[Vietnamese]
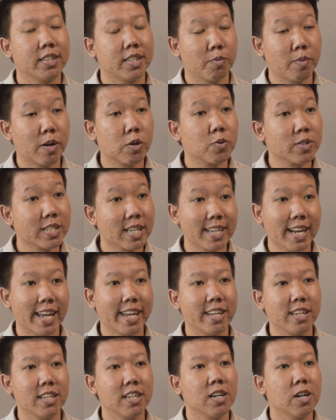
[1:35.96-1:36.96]
Thông qua cuốn sách
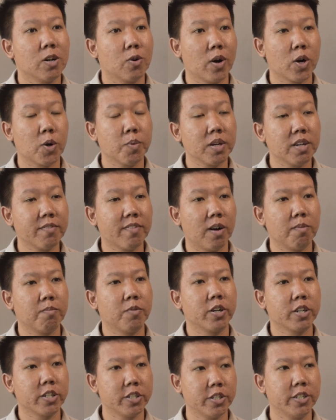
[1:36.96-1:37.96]
này, khoa cũng hy vọng
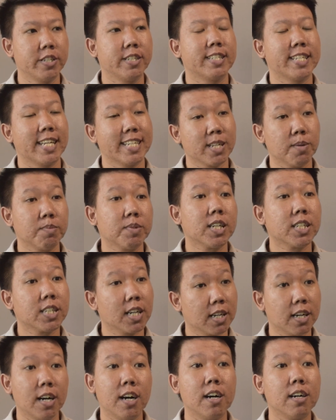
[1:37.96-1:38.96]
mọi người sẽ sống tích
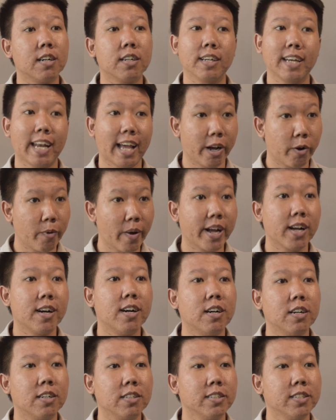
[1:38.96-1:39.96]
cực hơn, lạc quan
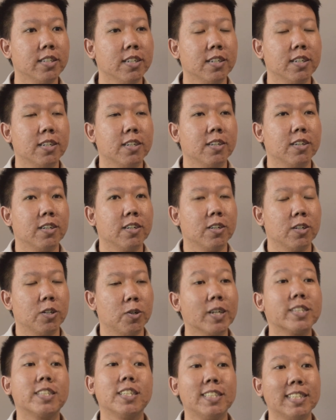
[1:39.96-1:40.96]
hơn.
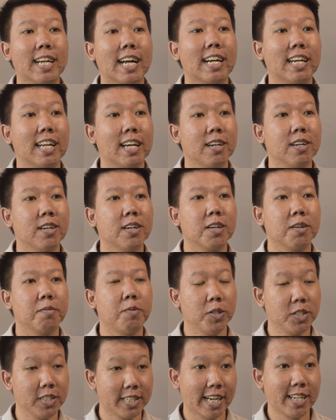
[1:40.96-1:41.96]
Khoa tin rằng là
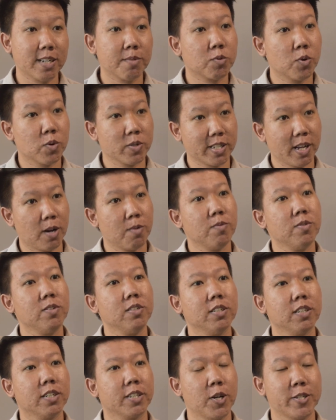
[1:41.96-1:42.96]
mọi thử thách trong cuộc sống
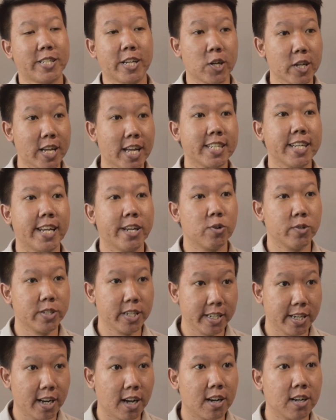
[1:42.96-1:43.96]
đều sẽ có giá trị của
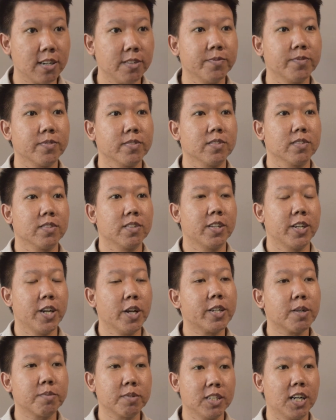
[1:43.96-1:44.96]
chính nó. Nếu
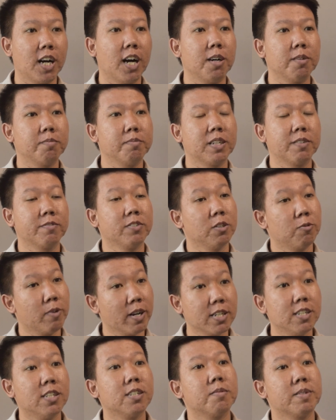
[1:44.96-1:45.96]
trong trường hợp mình vượt qua
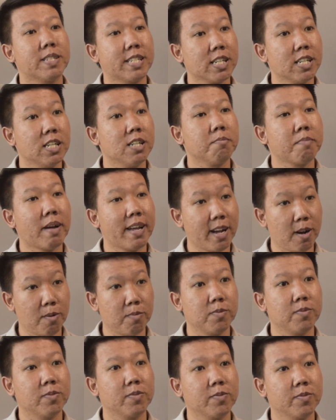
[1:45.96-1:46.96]
được, mình sẽ có những bài
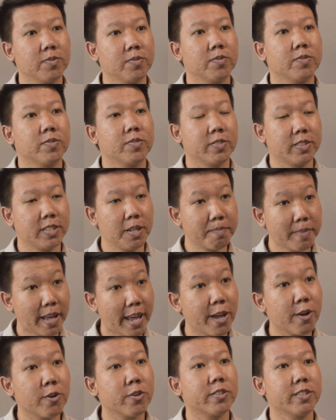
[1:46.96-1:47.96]
học tiếp
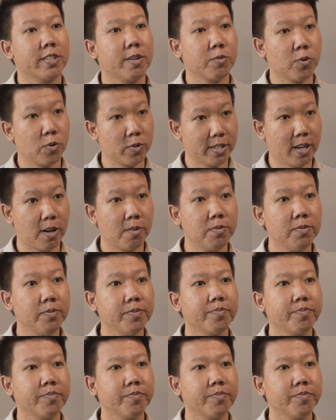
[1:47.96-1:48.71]
theo trong cuộc sống.